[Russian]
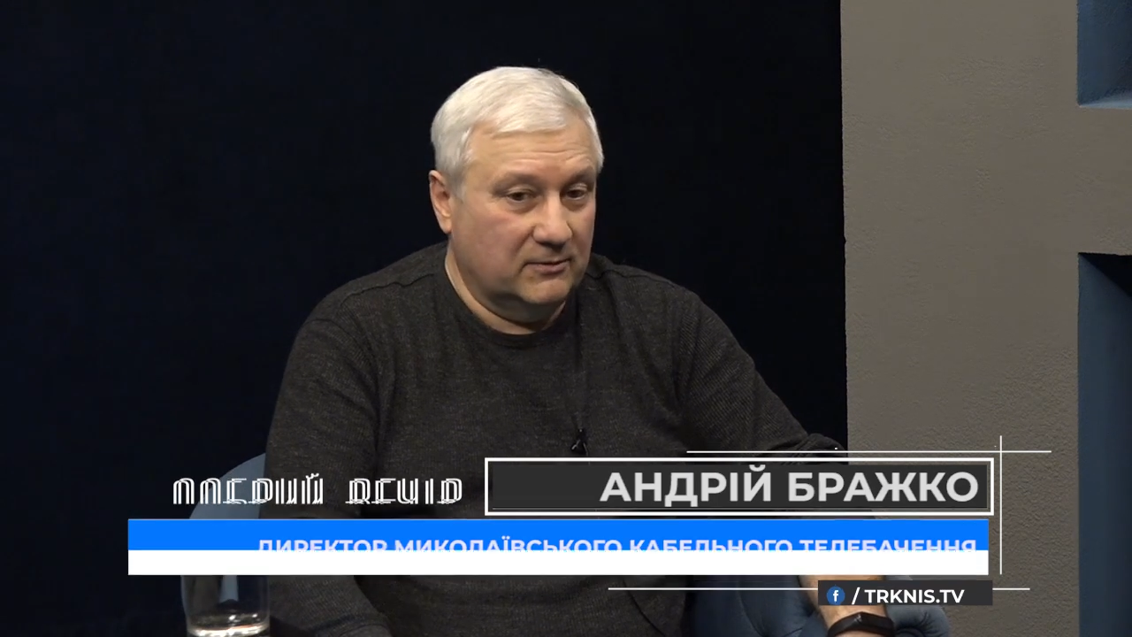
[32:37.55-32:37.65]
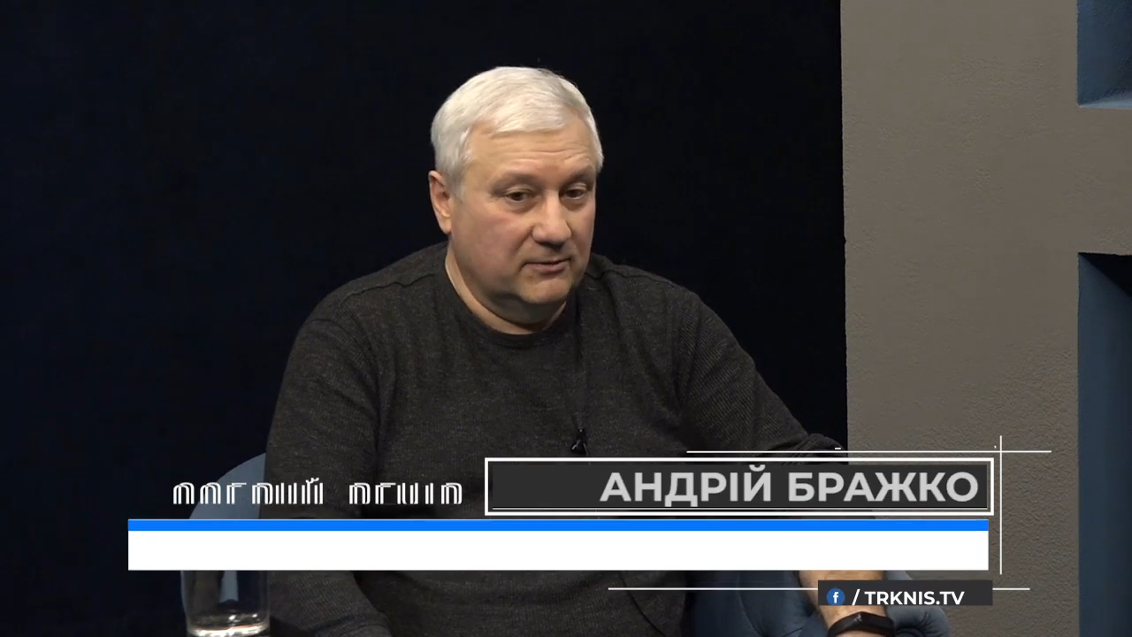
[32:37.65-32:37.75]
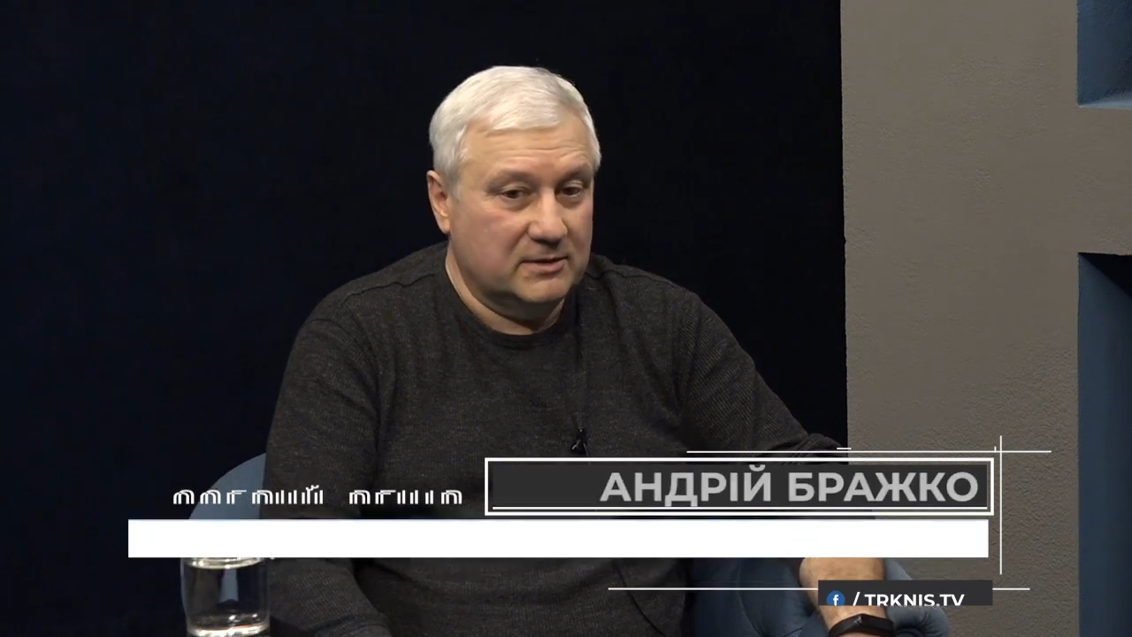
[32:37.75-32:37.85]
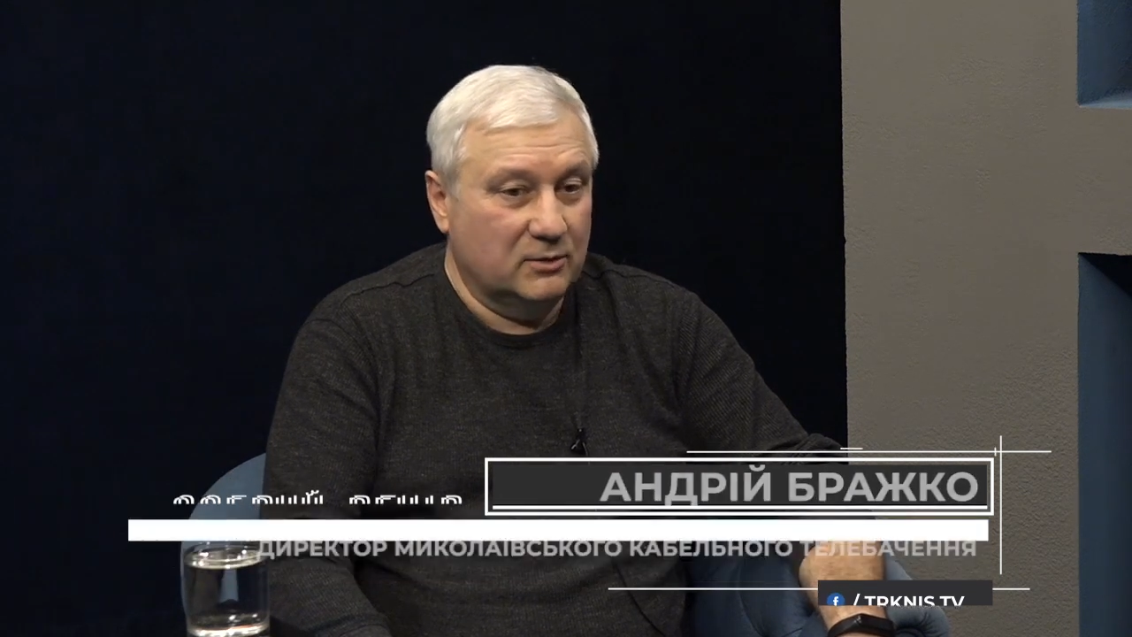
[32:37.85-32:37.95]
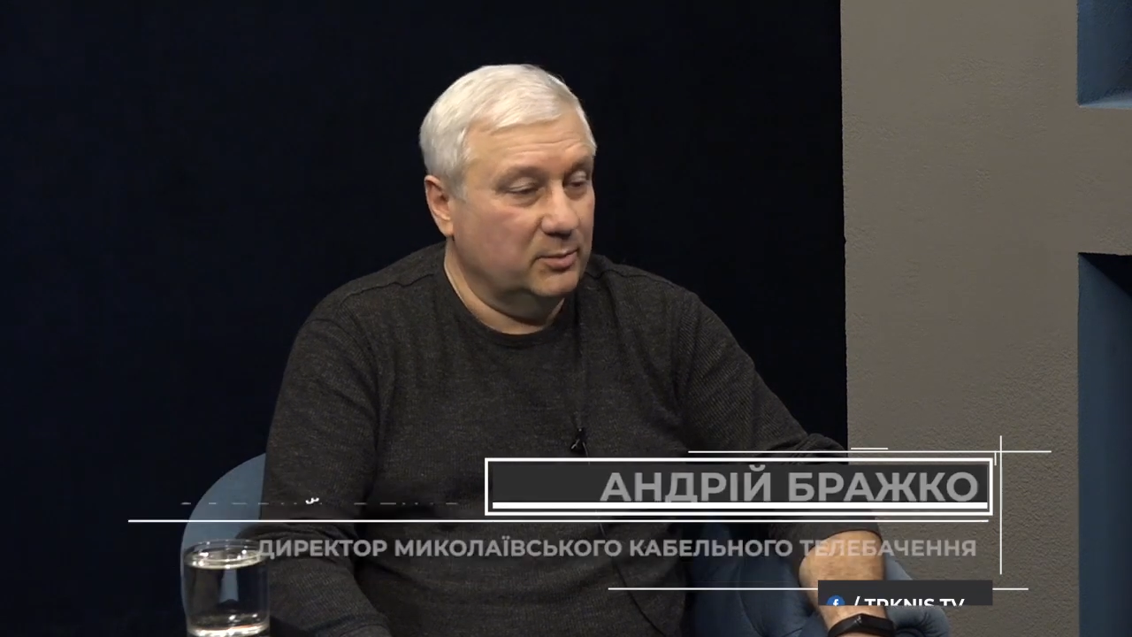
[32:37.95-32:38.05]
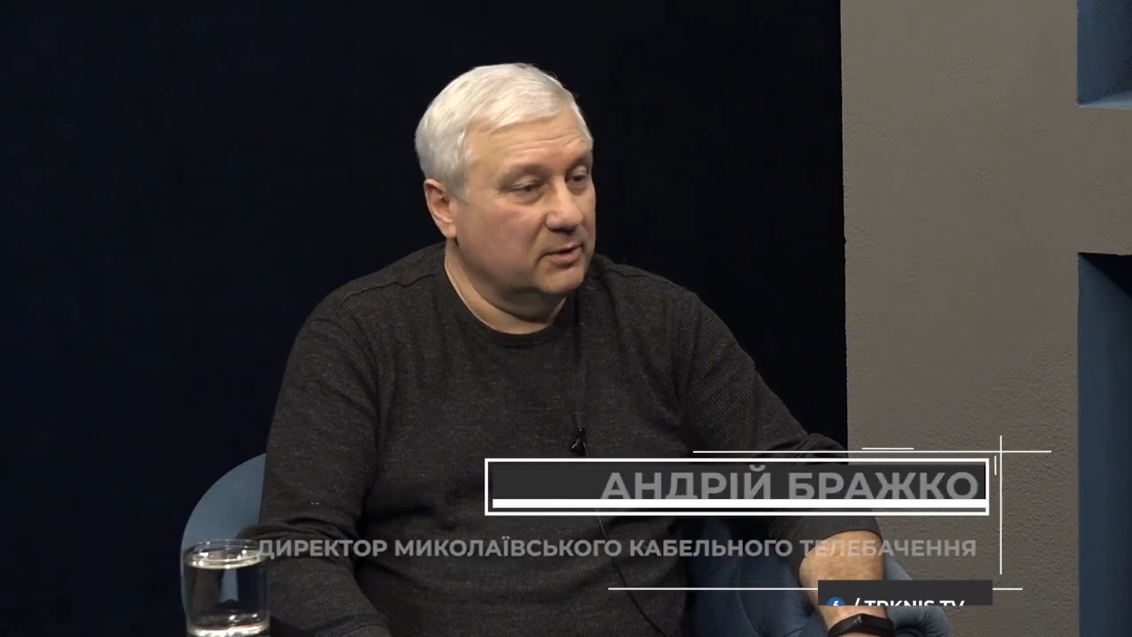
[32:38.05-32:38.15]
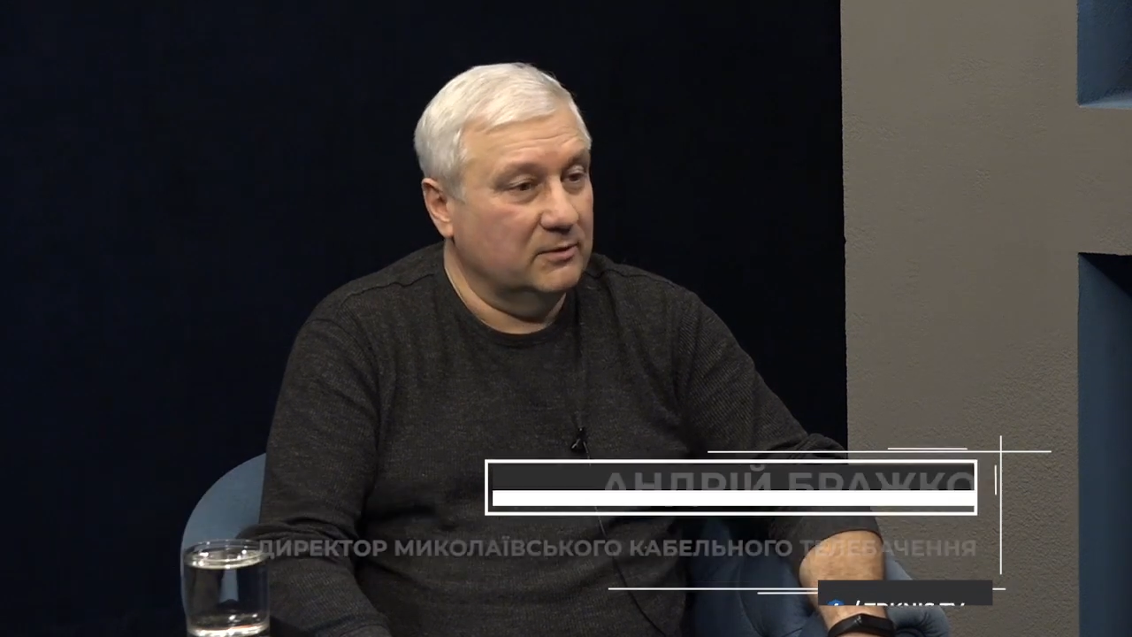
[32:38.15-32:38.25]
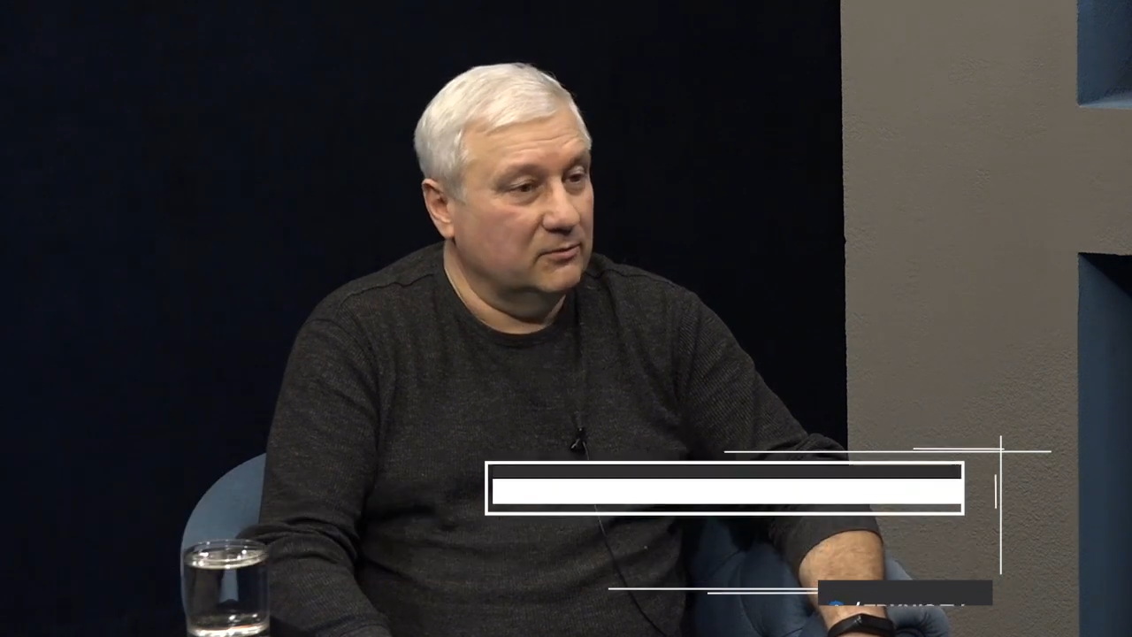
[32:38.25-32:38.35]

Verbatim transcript: выступила